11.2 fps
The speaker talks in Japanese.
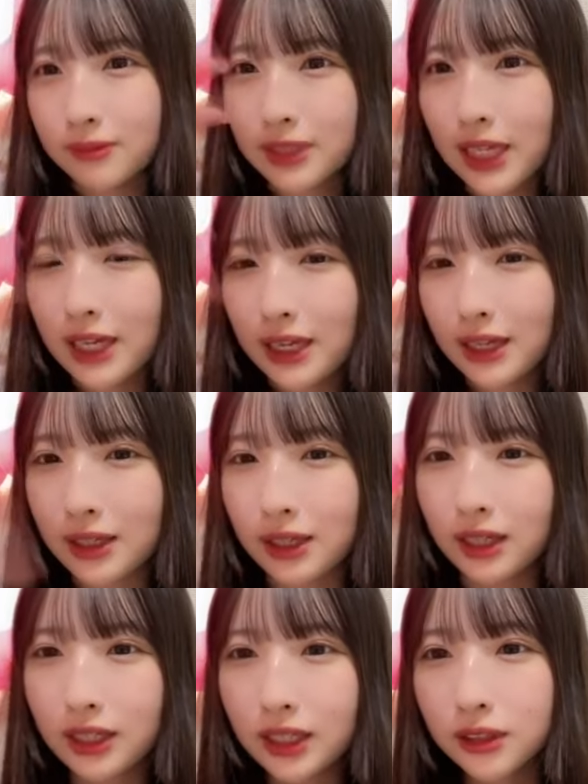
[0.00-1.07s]
イエーイあ
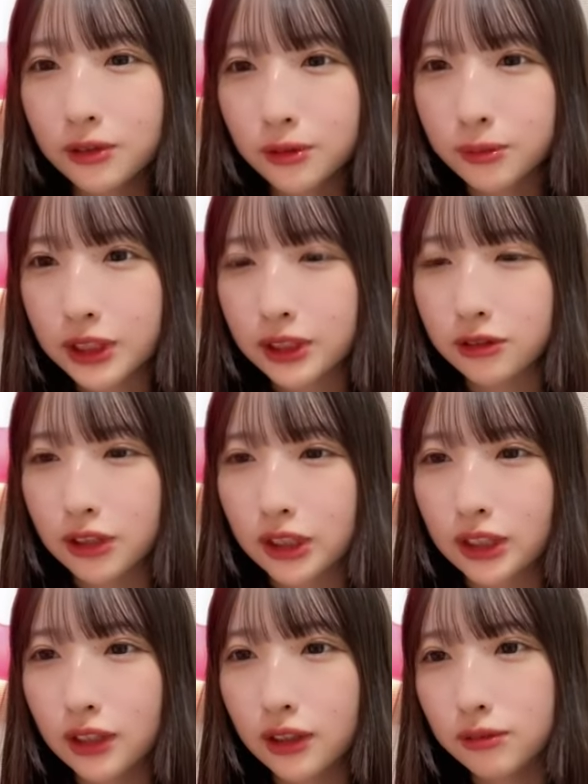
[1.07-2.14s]
りがとう見てくれ
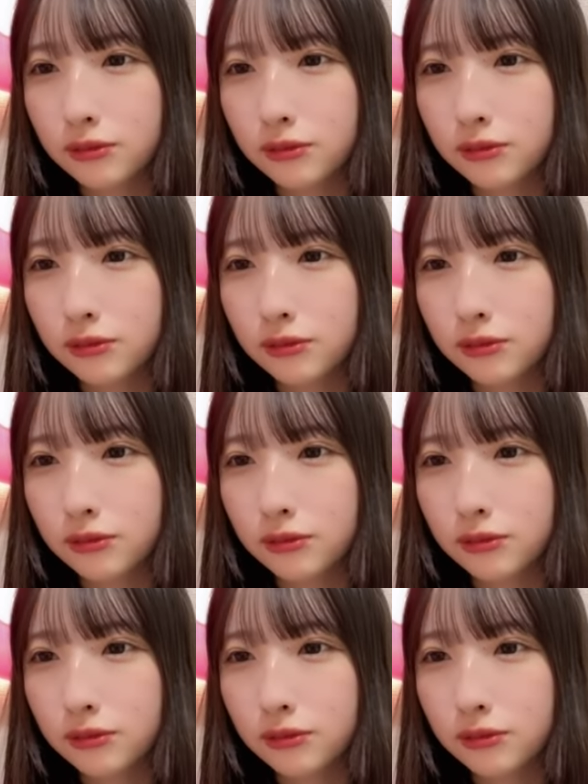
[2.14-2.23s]
て